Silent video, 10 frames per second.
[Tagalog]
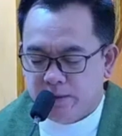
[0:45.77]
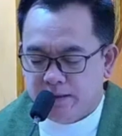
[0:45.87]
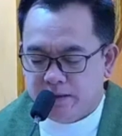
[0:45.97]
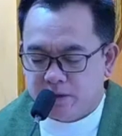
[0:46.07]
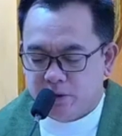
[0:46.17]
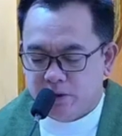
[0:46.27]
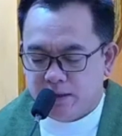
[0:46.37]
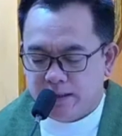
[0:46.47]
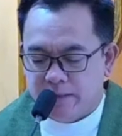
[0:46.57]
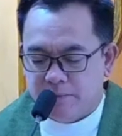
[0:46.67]
Katulad
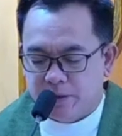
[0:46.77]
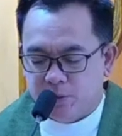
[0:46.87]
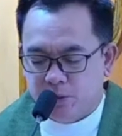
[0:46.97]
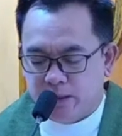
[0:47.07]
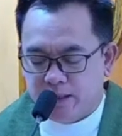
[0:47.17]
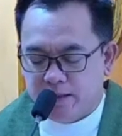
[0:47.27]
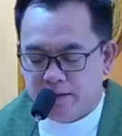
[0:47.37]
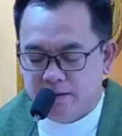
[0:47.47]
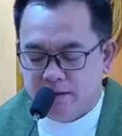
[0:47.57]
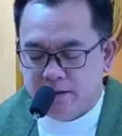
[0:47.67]
ito ng
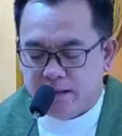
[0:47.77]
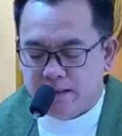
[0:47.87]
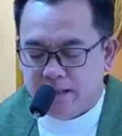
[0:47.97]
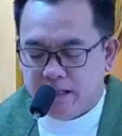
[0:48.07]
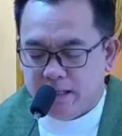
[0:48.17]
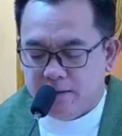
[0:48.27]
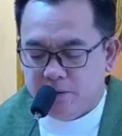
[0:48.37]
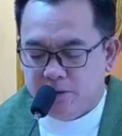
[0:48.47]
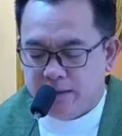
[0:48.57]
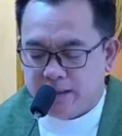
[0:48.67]
libadurang
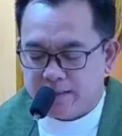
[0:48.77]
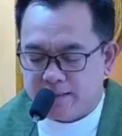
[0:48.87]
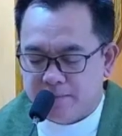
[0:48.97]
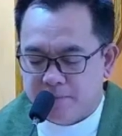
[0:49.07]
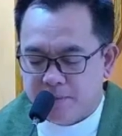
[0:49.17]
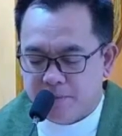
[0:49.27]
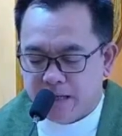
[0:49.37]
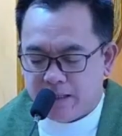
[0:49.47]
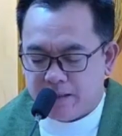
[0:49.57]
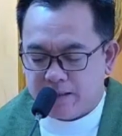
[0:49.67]
inihalo ng isang
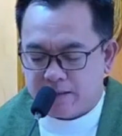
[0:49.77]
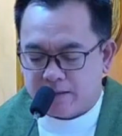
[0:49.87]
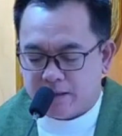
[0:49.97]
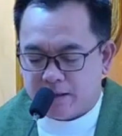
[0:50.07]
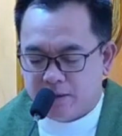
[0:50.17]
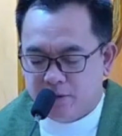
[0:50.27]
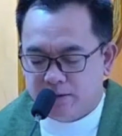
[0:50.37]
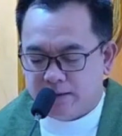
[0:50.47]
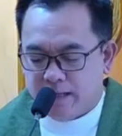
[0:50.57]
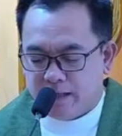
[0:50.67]
babae sa
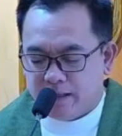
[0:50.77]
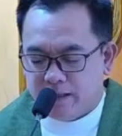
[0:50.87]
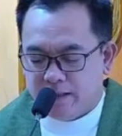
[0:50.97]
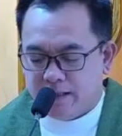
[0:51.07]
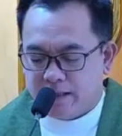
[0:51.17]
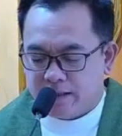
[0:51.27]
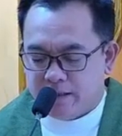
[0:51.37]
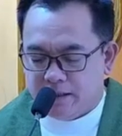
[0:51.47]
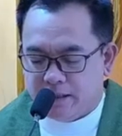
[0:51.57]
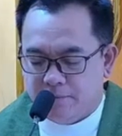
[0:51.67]
tatlong takal na
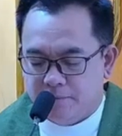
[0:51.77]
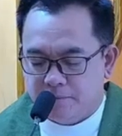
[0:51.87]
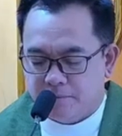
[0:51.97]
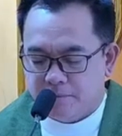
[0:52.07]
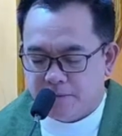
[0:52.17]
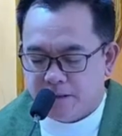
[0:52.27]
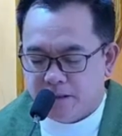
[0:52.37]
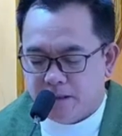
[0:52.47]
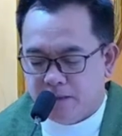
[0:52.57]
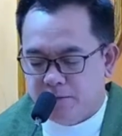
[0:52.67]
harina,
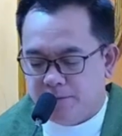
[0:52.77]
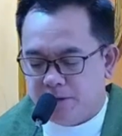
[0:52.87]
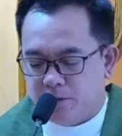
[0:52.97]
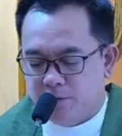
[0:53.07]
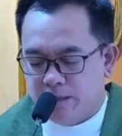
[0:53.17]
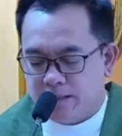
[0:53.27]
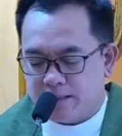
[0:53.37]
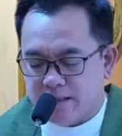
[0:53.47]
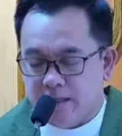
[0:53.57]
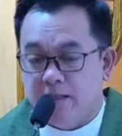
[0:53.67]
ano pat
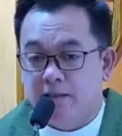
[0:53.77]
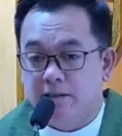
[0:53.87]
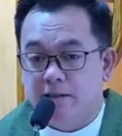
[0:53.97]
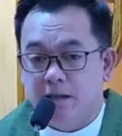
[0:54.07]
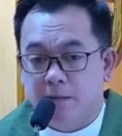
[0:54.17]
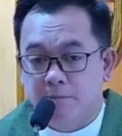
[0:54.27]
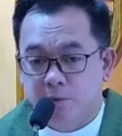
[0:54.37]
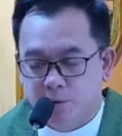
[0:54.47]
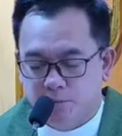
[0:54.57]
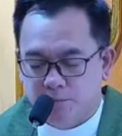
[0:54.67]
umalsa
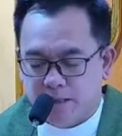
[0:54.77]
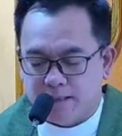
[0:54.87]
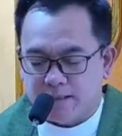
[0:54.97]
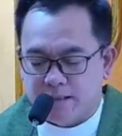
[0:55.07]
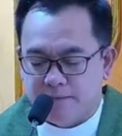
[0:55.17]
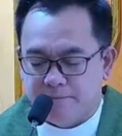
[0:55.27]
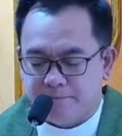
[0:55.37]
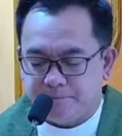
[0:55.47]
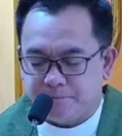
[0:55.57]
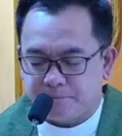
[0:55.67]
ang buong
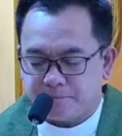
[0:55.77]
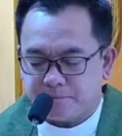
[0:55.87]
masa.